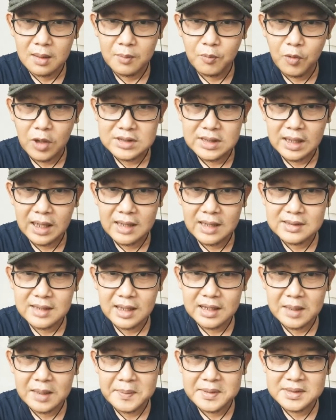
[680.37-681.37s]
Puasa
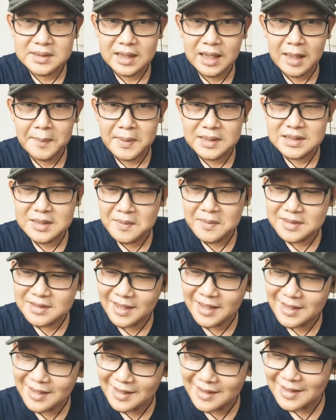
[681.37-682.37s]
lancar tapi sesak napasnya
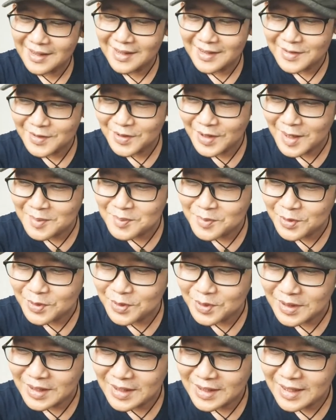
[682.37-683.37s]
masih hilang-hilang itu
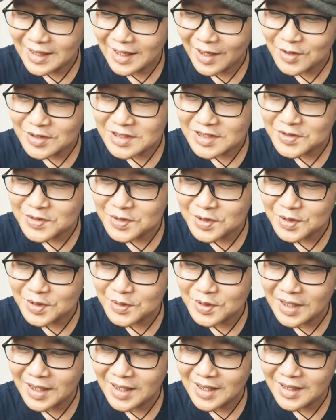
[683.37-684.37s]
lambung. Harusnya sudah
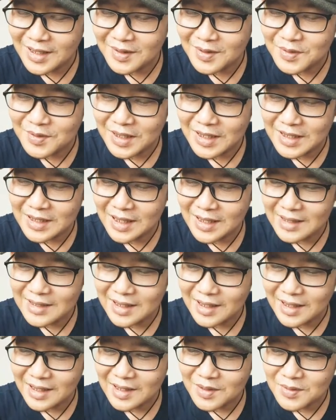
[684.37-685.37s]
udah udah hilang
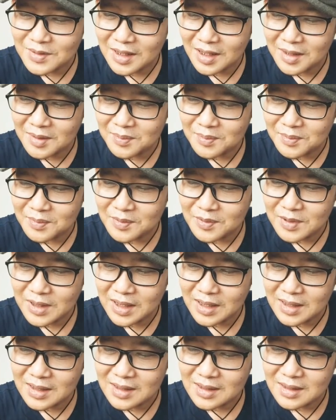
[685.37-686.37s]
ya karena udah ke
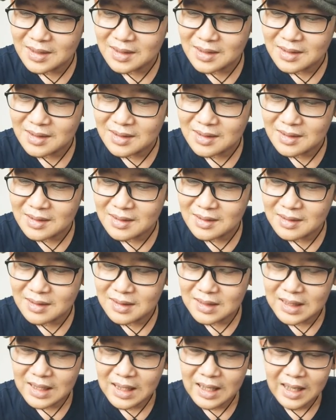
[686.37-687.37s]
udah ke
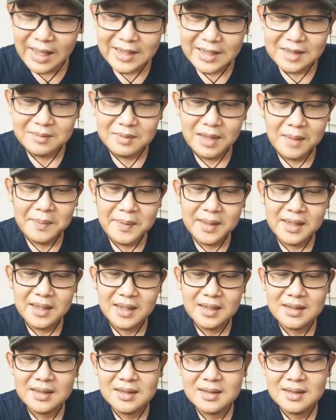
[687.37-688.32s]
hari keberapa ini kan?